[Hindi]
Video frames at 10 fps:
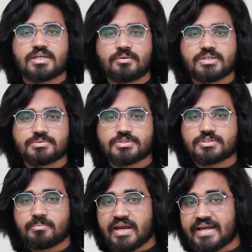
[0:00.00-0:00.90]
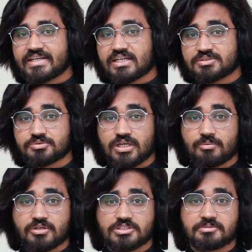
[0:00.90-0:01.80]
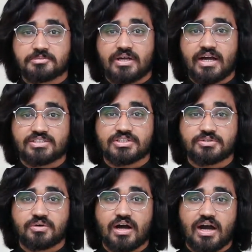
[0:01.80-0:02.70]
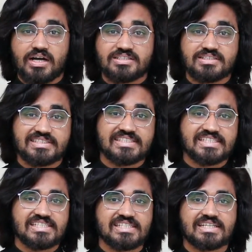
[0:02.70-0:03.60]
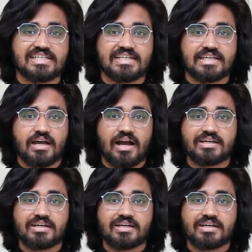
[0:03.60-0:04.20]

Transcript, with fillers: अस्सलाम वालेकुम दोस्तों मैं राहिल राजपूत आप खिदमत में हाजिर हूँ आज की डिस्कशन करेंगे